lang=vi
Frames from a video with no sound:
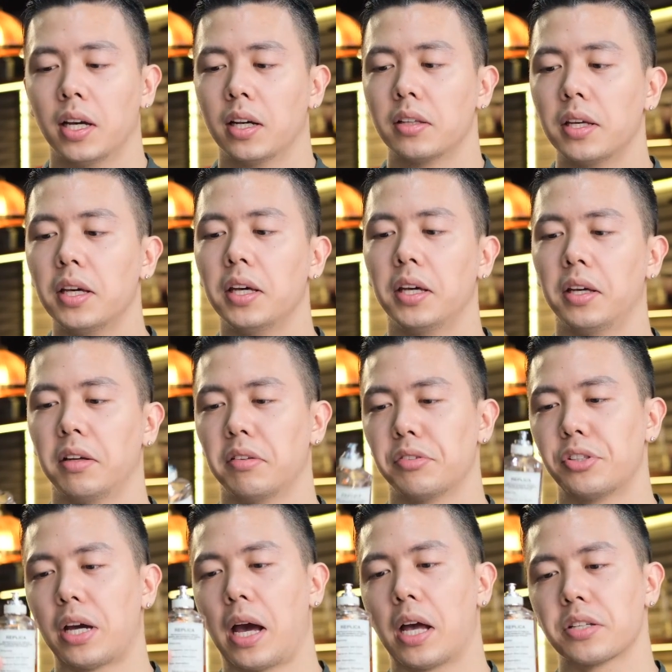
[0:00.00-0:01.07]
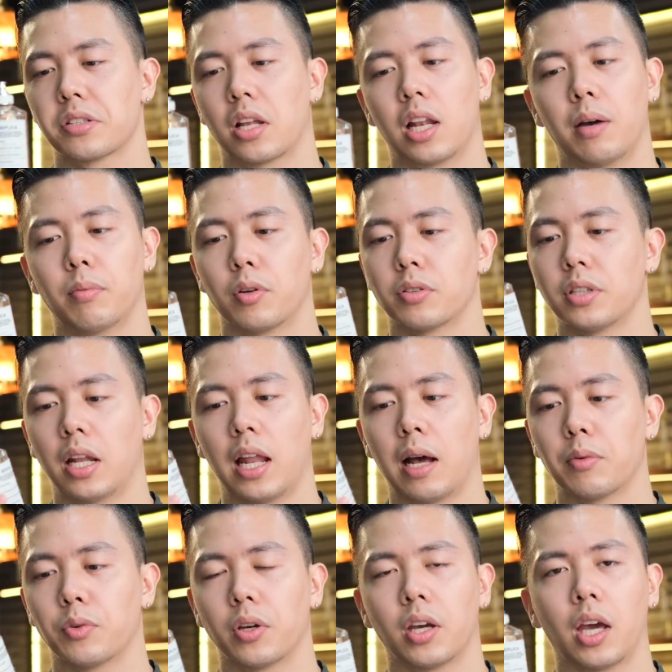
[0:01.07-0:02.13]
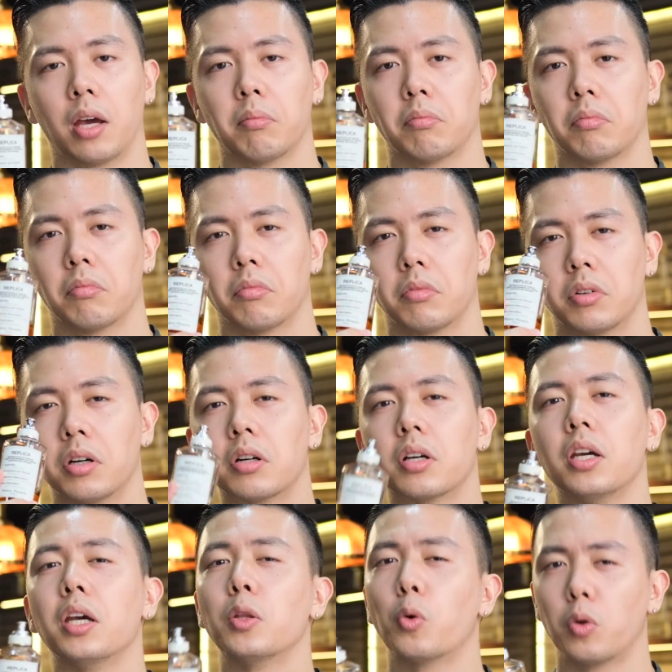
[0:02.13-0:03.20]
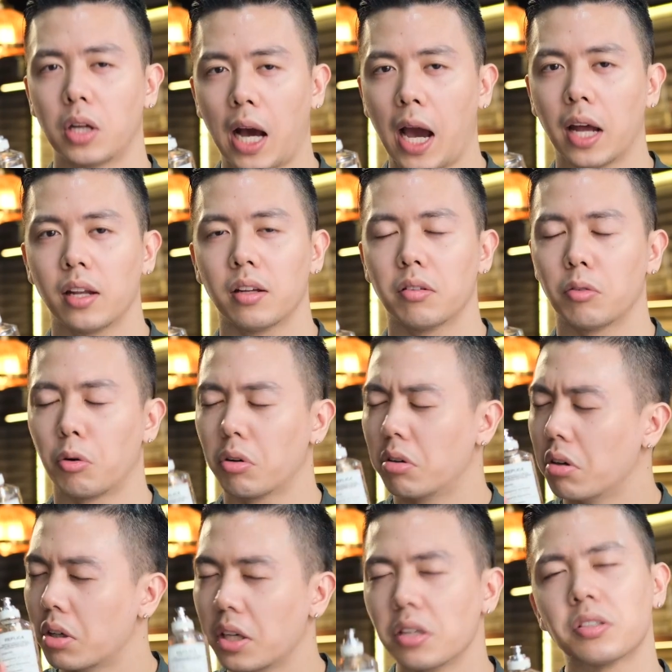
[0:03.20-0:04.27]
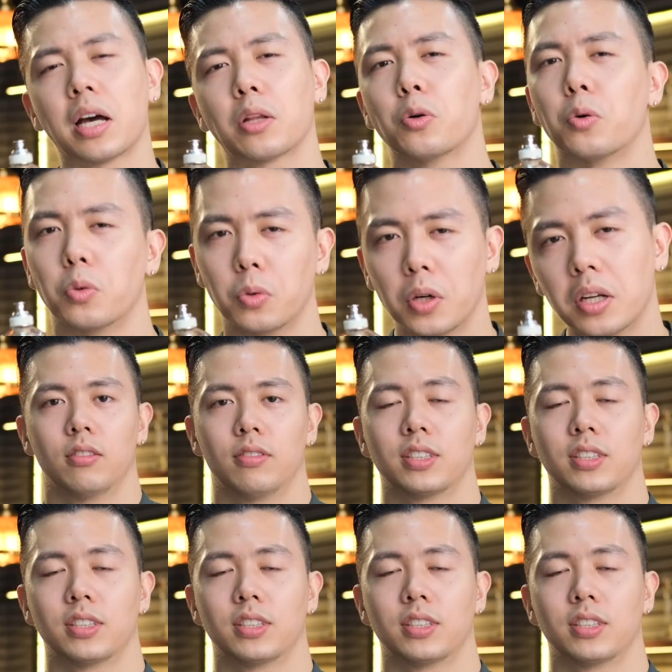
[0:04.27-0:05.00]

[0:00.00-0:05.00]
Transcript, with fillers: thì jazz club nó sẽ làm cho anh em cực kỳ tồn gái đấy, nó cực kỳ sát thủ luôn.